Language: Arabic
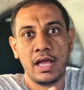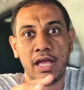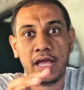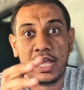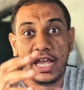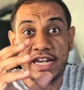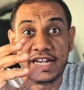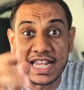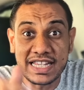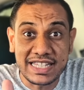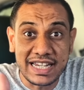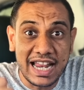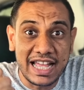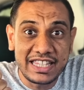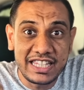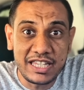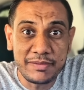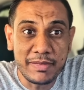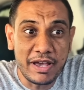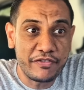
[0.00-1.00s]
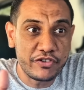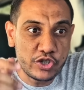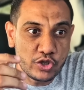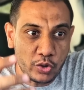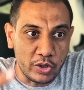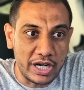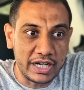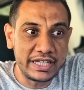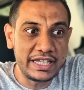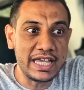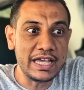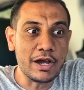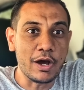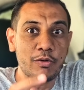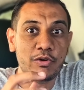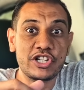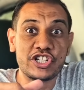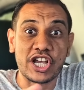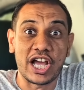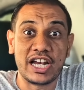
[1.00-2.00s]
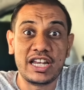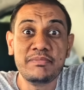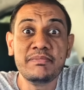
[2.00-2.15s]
الناس القديمه في الشغلانه دي او اللي شغالين